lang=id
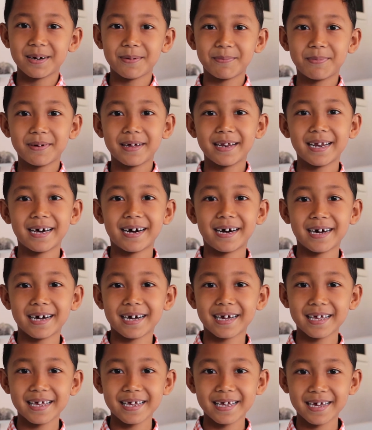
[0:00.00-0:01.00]
Siapa
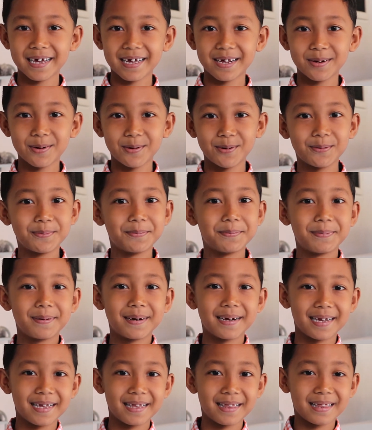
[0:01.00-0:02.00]
lagi ya
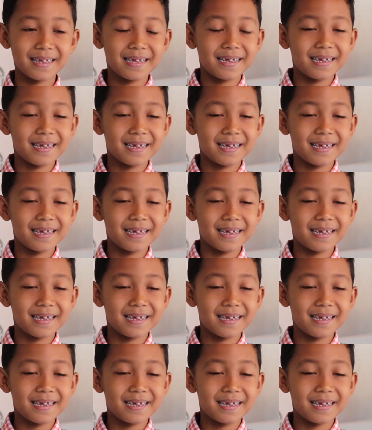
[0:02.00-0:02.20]
lupa.